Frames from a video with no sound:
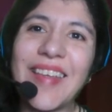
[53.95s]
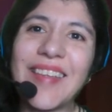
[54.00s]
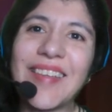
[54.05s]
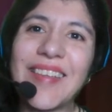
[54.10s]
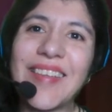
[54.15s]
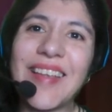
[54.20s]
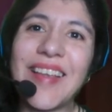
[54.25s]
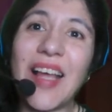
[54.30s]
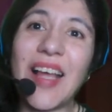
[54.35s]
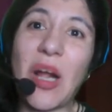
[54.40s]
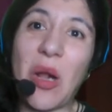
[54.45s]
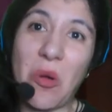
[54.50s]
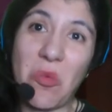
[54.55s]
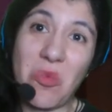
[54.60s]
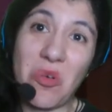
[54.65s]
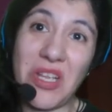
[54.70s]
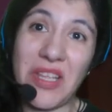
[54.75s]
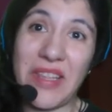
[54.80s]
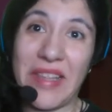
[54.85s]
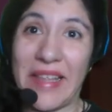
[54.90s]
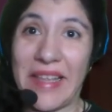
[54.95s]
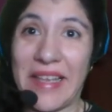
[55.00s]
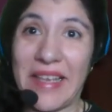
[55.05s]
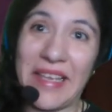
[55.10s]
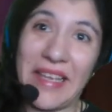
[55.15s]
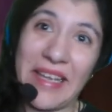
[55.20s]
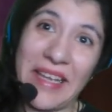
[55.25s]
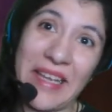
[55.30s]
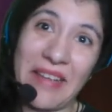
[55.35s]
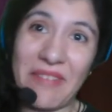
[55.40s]
es de la comunidad
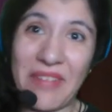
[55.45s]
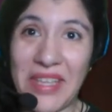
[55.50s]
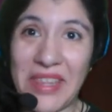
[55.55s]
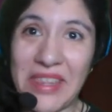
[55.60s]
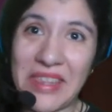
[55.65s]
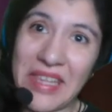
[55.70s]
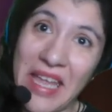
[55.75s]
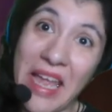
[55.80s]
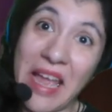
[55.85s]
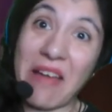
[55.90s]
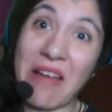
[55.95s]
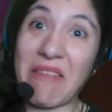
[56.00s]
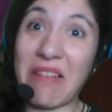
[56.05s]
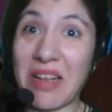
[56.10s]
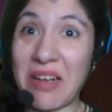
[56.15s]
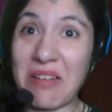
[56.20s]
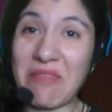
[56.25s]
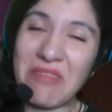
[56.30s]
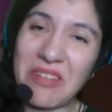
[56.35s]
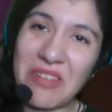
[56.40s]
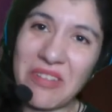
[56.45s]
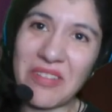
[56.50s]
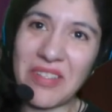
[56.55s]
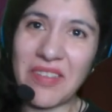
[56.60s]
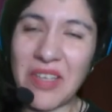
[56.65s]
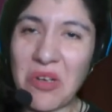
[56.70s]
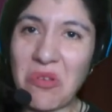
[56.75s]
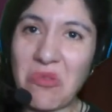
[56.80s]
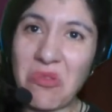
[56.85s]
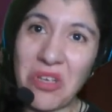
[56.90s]
LGBT, ahora como lo
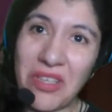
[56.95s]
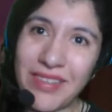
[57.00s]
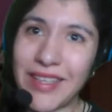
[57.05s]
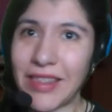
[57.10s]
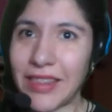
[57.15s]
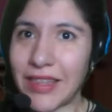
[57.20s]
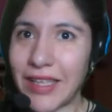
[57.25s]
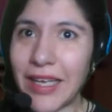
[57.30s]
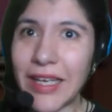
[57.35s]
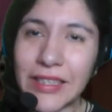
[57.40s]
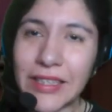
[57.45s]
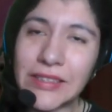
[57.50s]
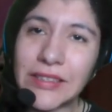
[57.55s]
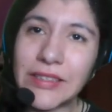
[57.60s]
dicen, cuiseta,